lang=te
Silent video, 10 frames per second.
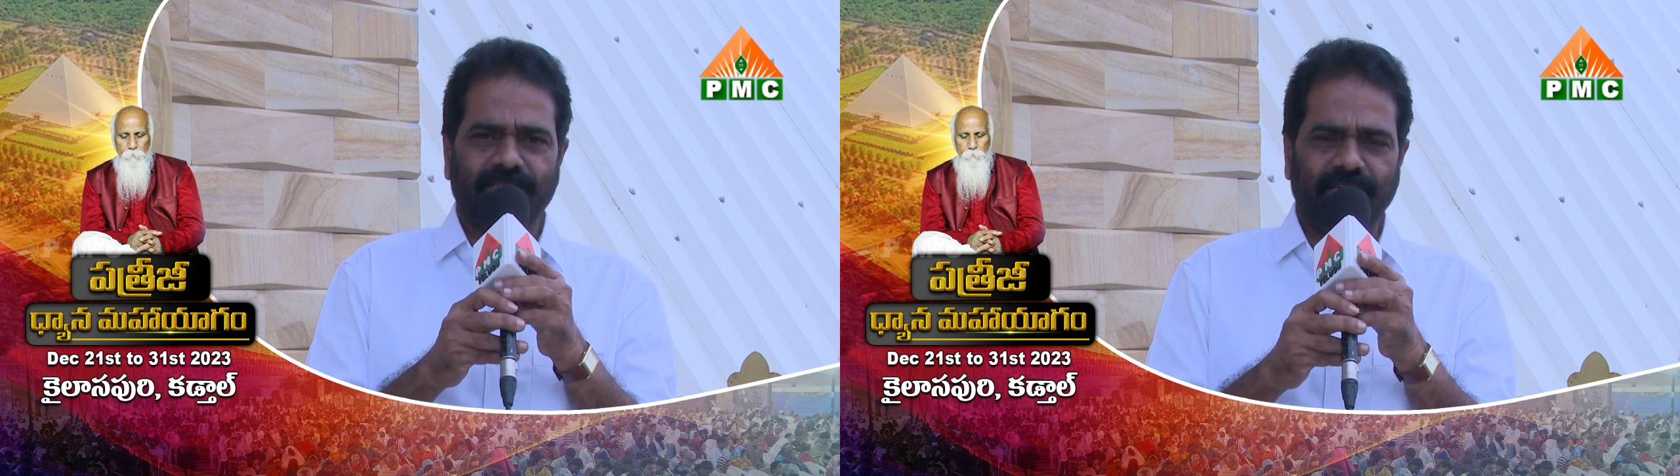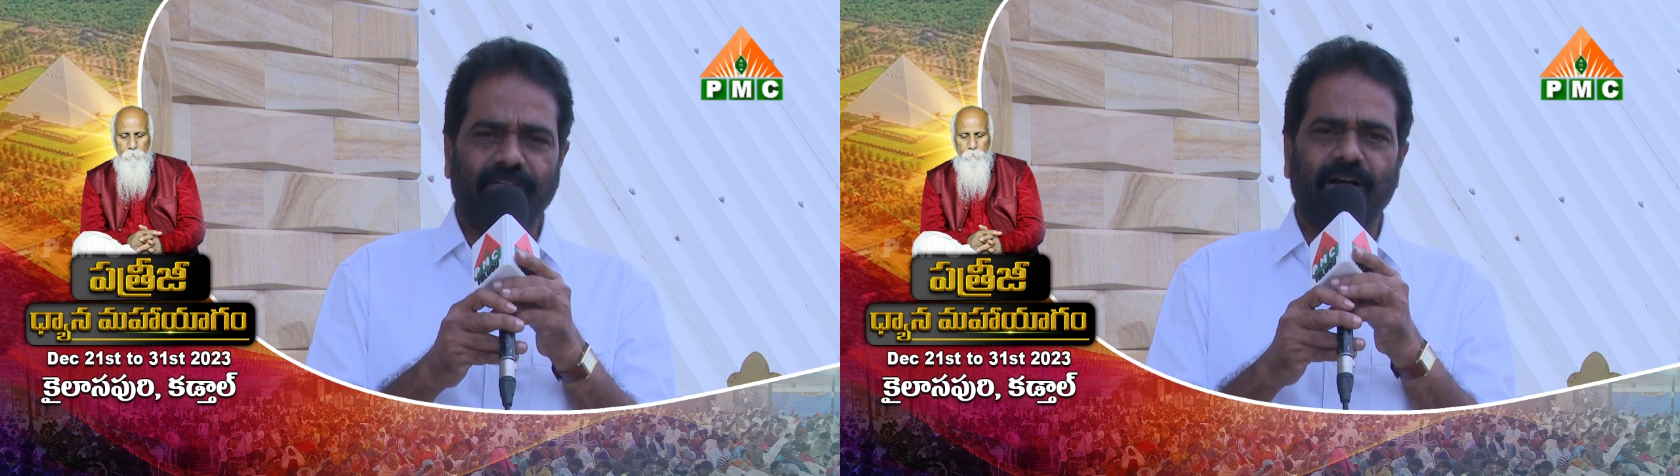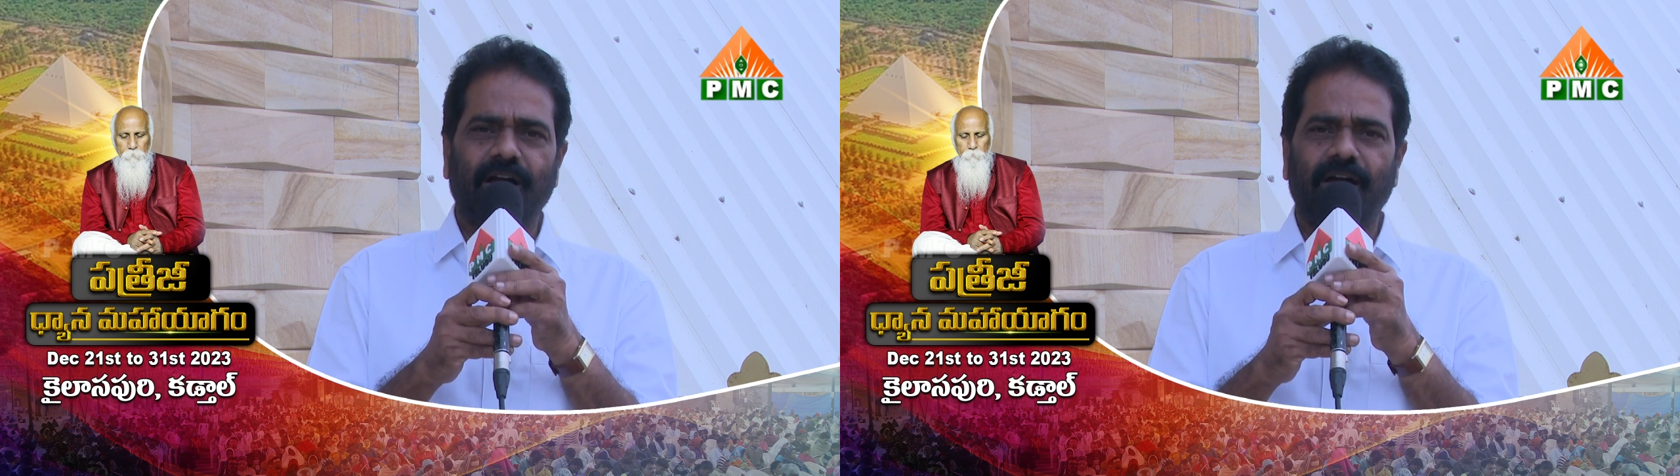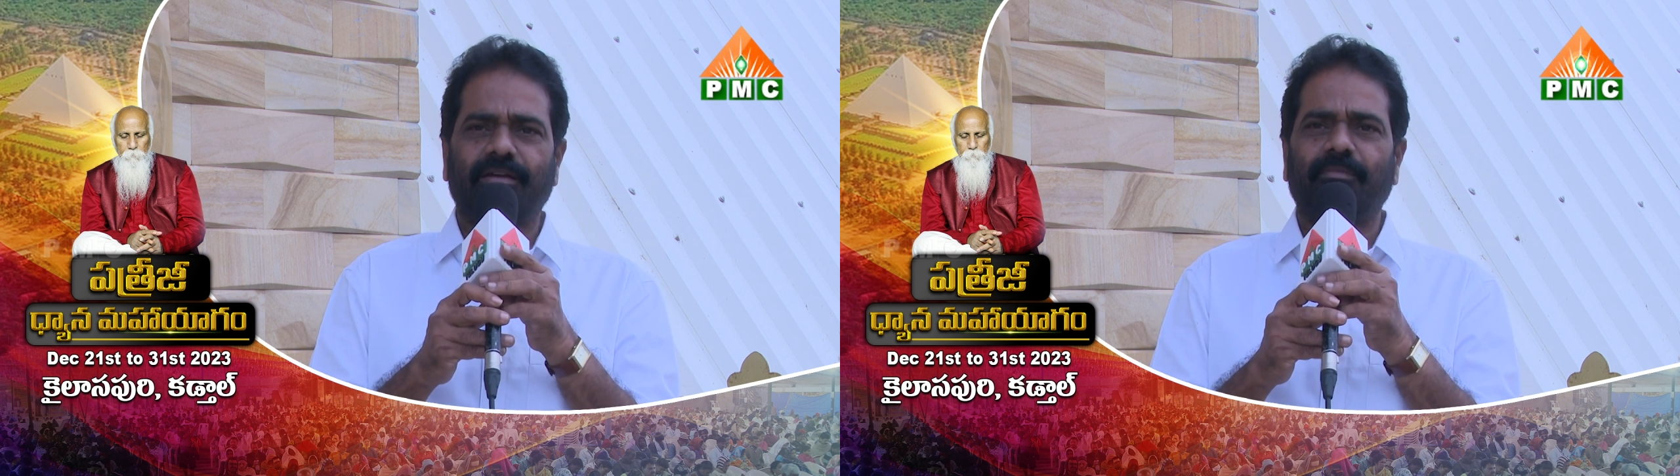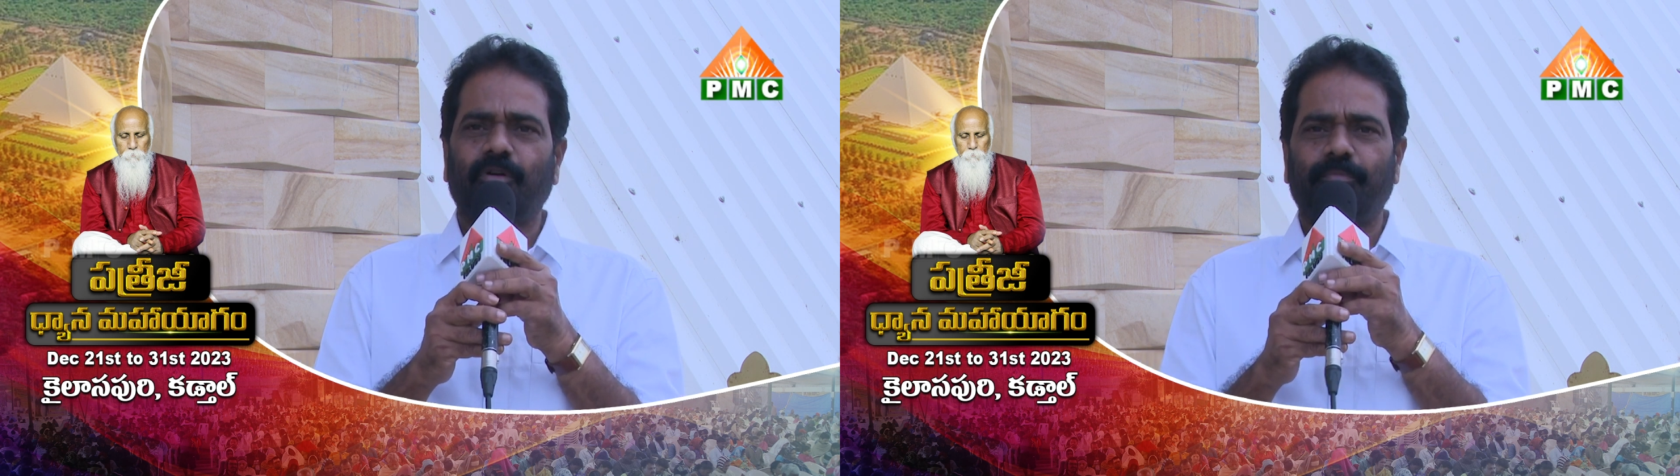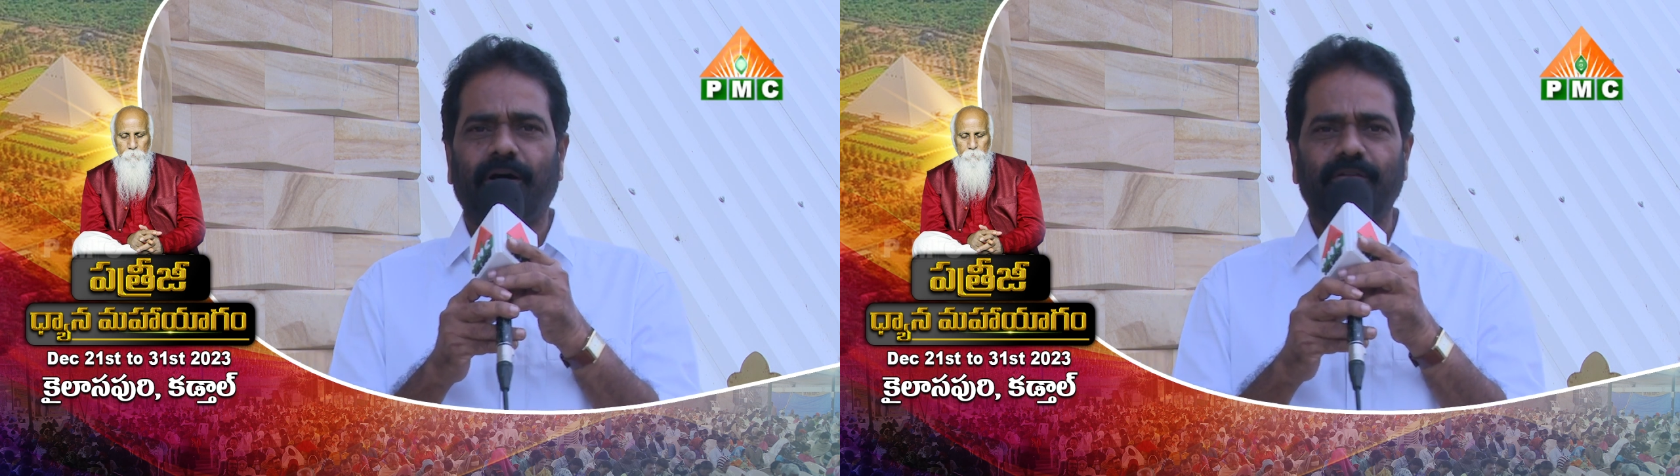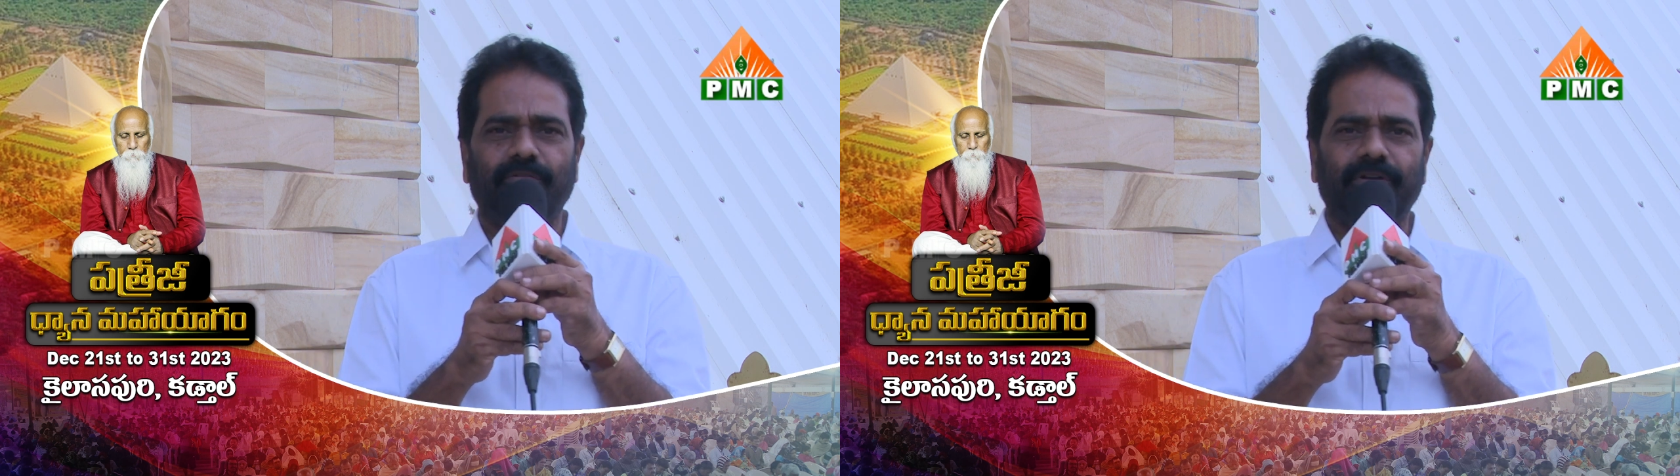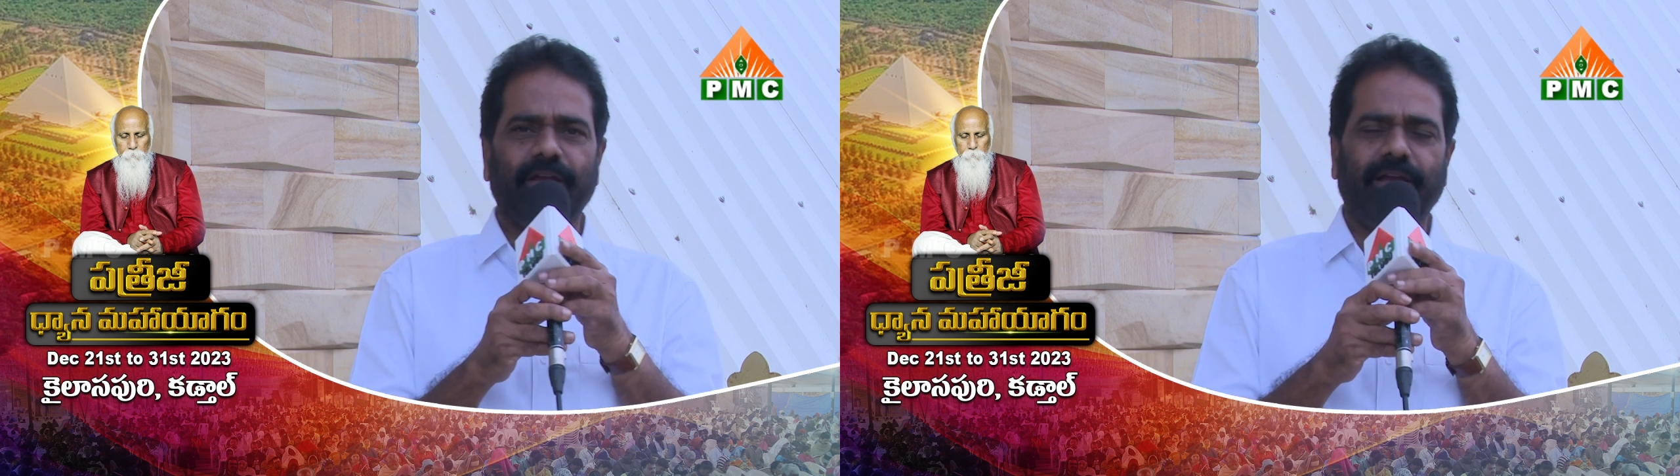సేవా కార్యక్రమంలో
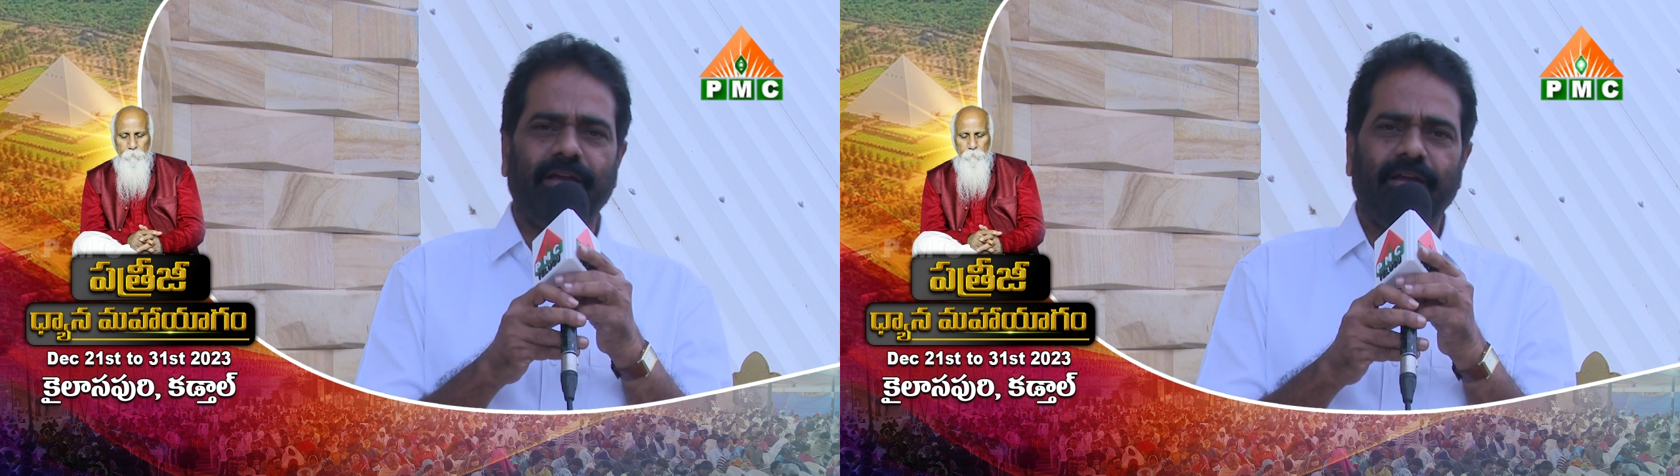పాల్గొంటే